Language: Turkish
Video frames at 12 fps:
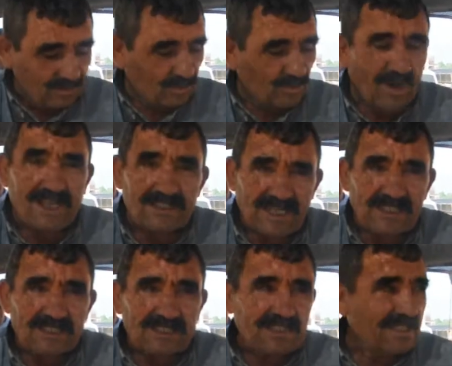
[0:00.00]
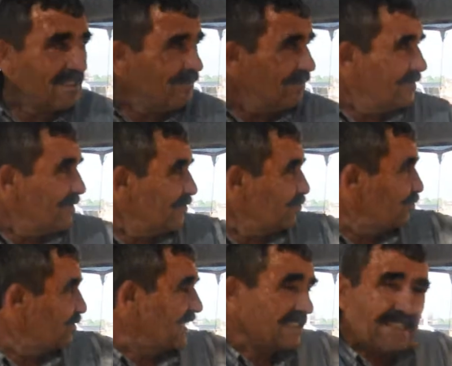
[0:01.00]
Şu anda
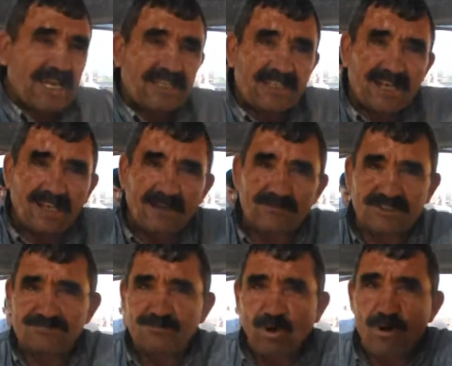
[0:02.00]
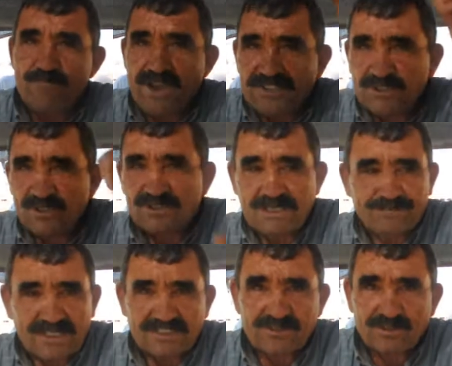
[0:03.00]
şuradan yer kiralamışım. 15 gün önce
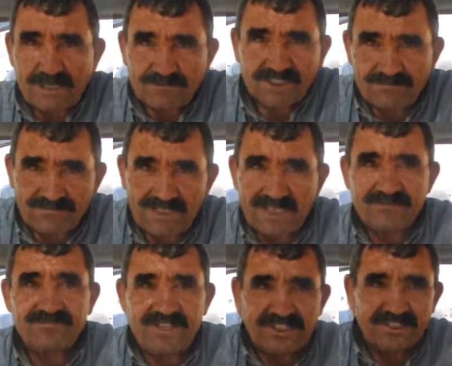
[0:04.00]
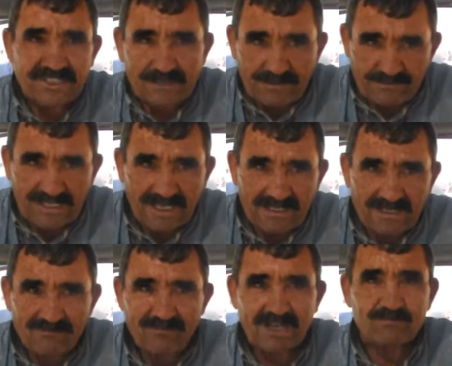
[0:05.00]
parasını ödemişim fiş cebimde,
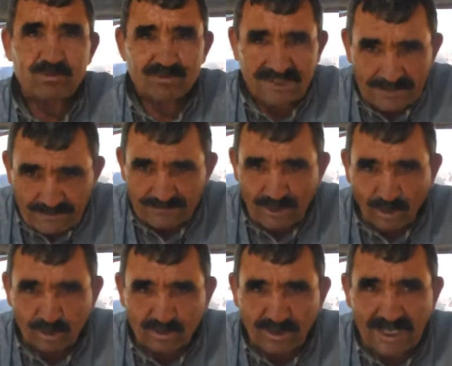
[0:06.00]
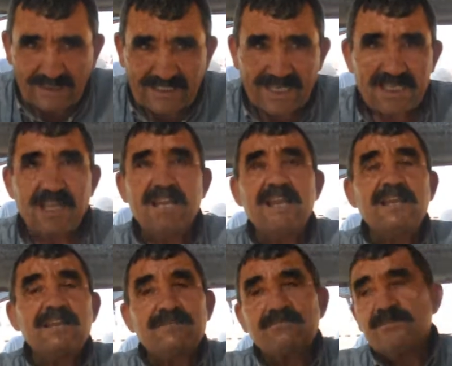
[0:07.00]
makbuz cebimde olduğu halde
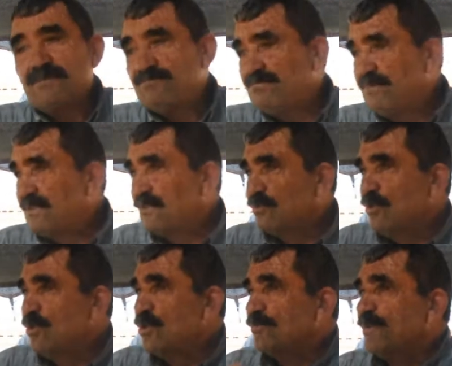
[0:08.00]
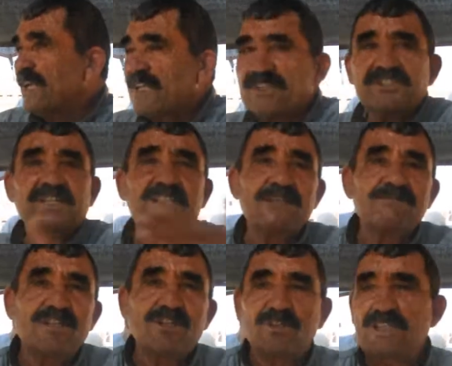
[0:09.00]
günlük birer ikişer adam
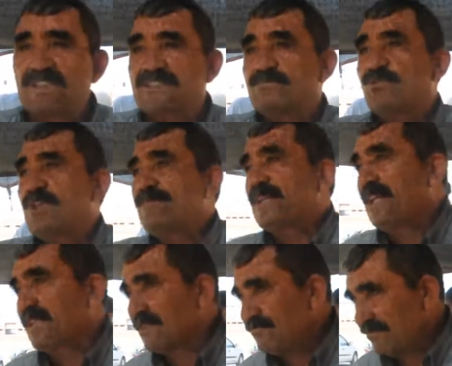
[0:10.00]
geliyor. Kardeşim burayı ben aldım.